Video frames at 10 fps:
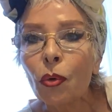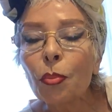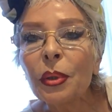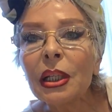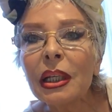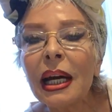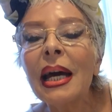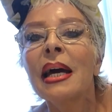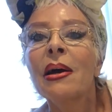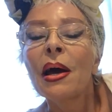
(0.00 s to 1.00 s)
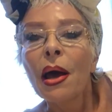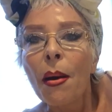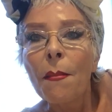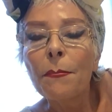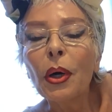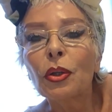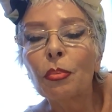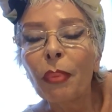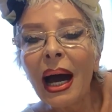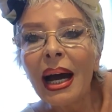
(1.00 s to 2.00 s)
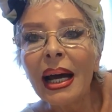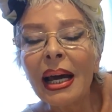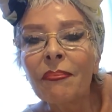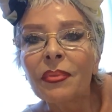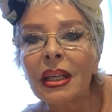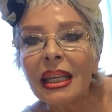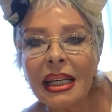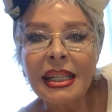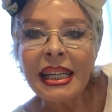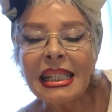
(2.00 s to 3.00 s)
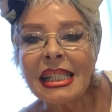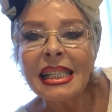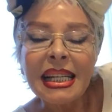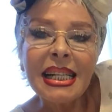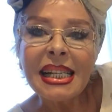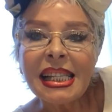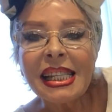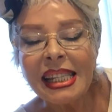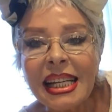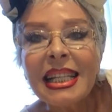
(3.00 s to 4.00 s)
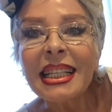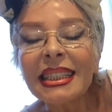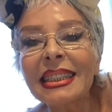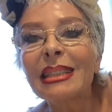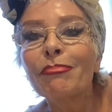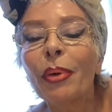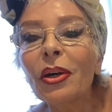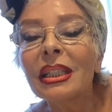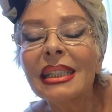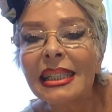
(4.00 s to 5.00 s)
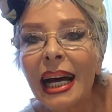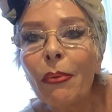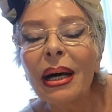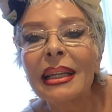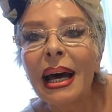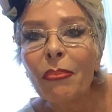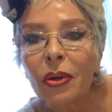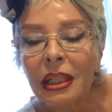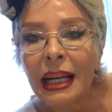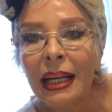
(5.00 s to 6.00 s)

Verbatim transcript: łupinkę pod pachę i kic, kic, kic pokicała na mu